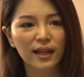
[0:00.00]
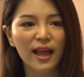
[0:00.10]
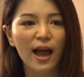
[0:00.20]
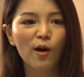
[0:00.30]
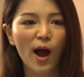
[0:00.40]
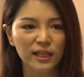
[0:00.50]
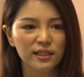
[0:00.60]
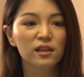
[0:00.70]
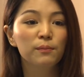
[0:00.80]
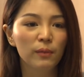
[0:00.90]
กาตาก็อา
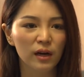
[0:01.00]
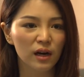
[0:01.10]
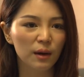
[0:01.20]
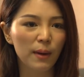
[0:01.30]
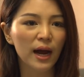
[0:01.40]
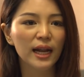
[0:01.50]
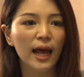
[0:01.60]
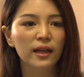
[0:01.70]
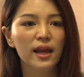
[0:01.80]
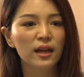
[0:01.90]
จจะเสมอกับบังค
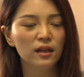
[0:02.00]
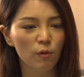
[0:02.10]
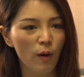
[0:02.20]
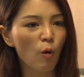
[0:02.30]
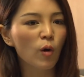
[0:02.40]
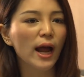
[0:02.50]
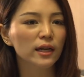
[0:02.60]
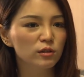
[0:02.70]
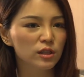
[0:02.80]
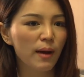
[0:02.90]
ลาเทศเดี๋ยวว่าโอ
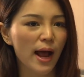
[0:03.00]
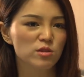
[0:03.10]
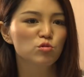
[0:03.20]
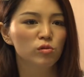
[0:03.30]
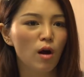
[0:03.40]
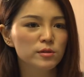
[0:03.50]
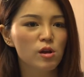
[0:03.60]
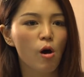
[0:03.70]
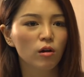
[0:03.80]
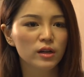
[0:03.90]
กาสที่เราจะผ่านสู่รอบ
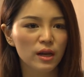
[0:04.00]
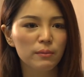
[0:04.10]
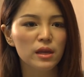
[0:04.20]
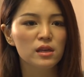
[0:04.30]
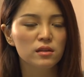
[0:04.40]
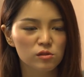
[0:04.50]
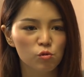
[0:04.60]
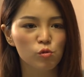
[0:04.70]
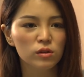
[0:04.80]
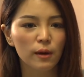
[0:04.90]
2ก็ยังมี
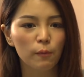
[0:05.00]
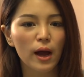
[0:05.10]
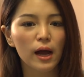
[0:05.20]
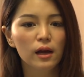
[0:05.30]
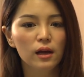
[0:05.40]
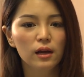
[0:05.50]
สูง แต่ว่า